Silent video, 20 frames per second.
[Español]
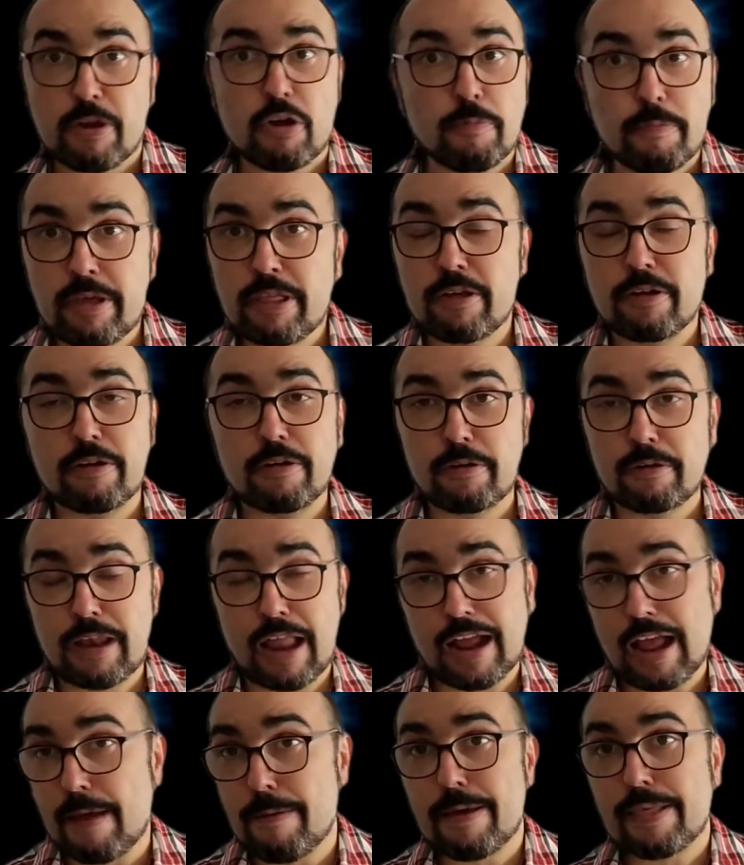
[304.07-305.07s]
me he comido
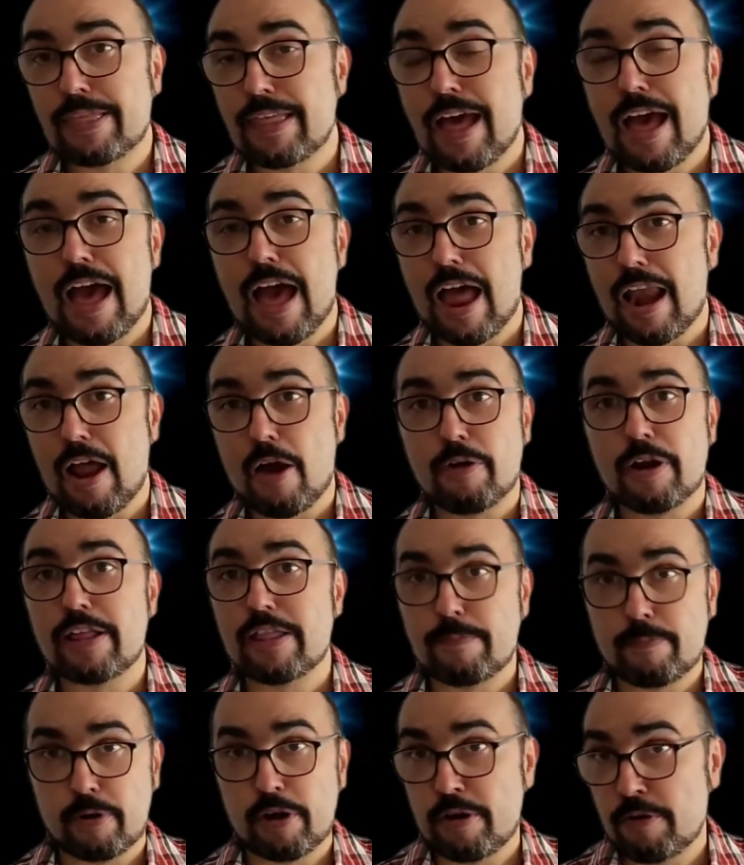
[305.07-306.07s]
la cabeza a la hora
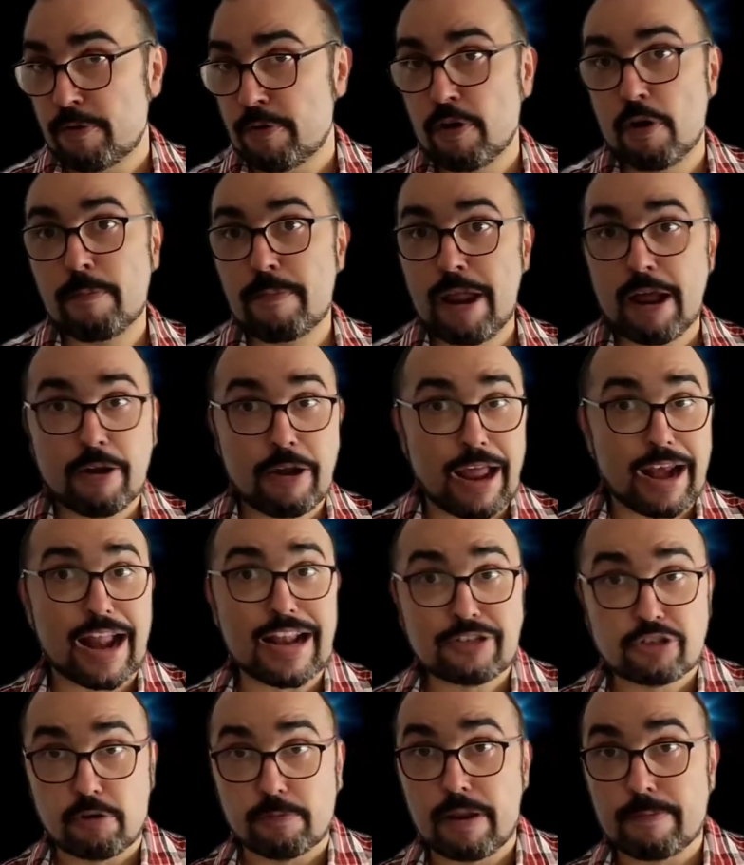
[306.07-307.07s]
de ponerle un nombre a un
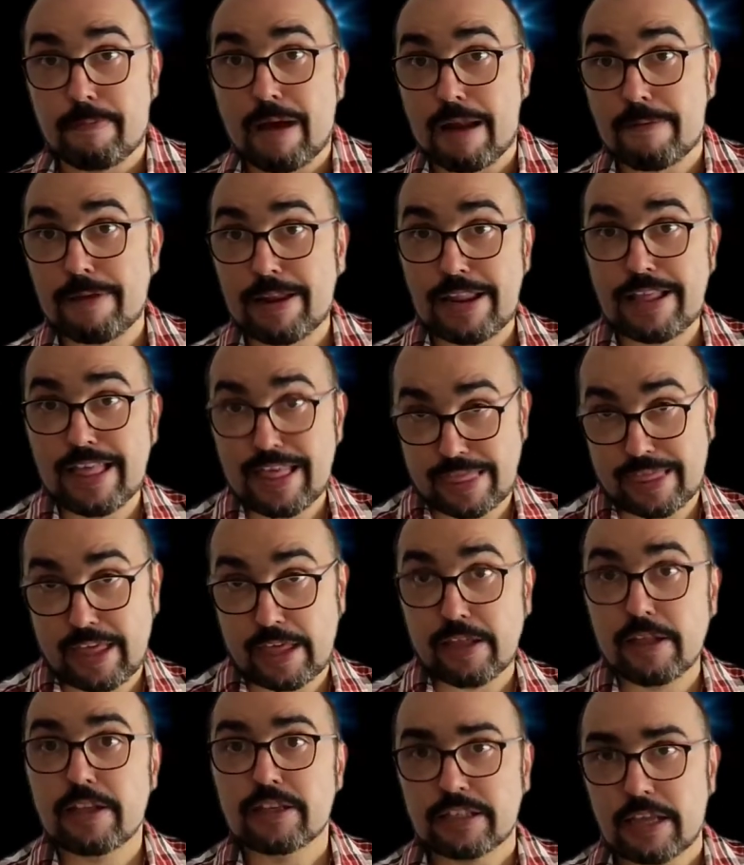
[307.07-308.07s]
canal sobre Marvel y
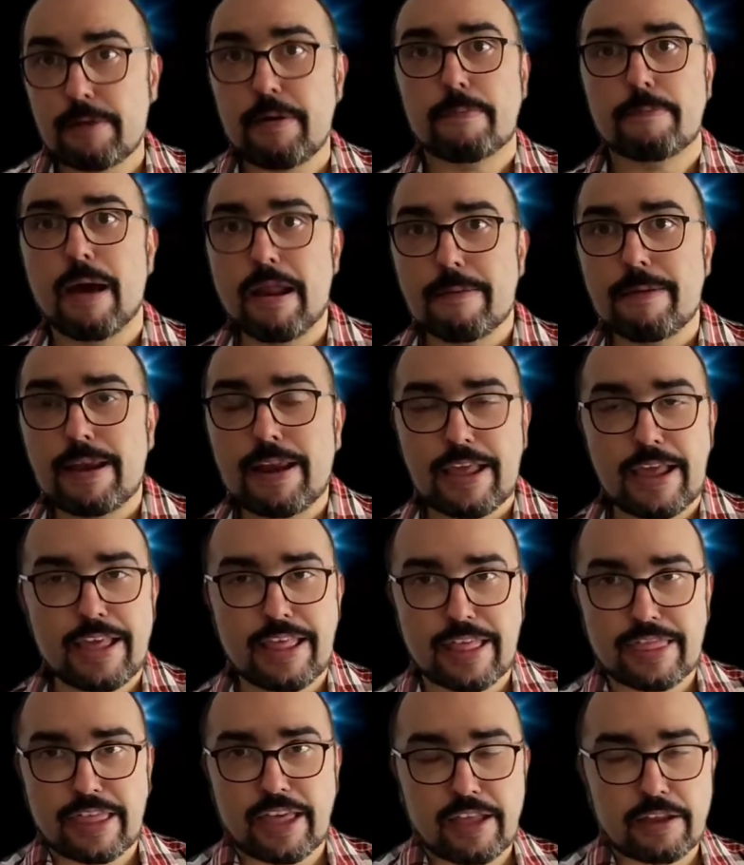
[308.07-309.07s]
DC. Se llama Marvel
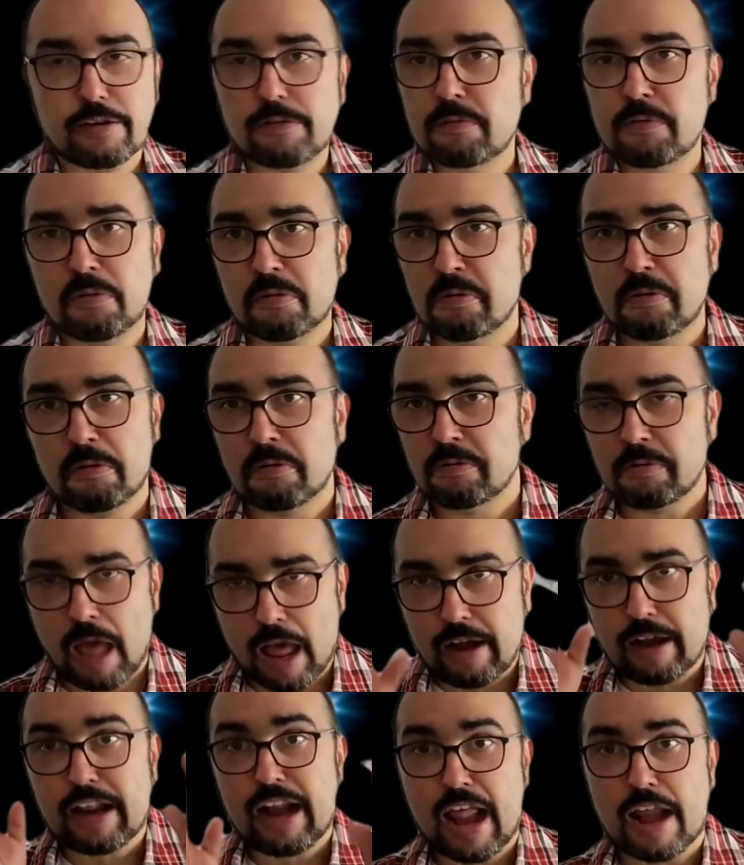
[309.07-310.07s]
y DC, no
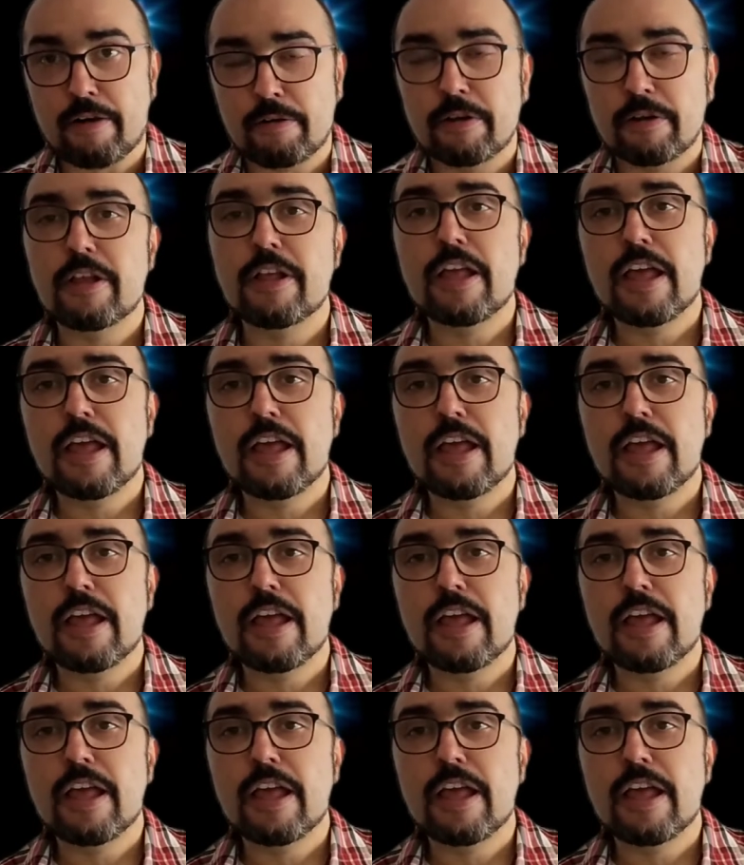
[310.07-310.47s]
al grano.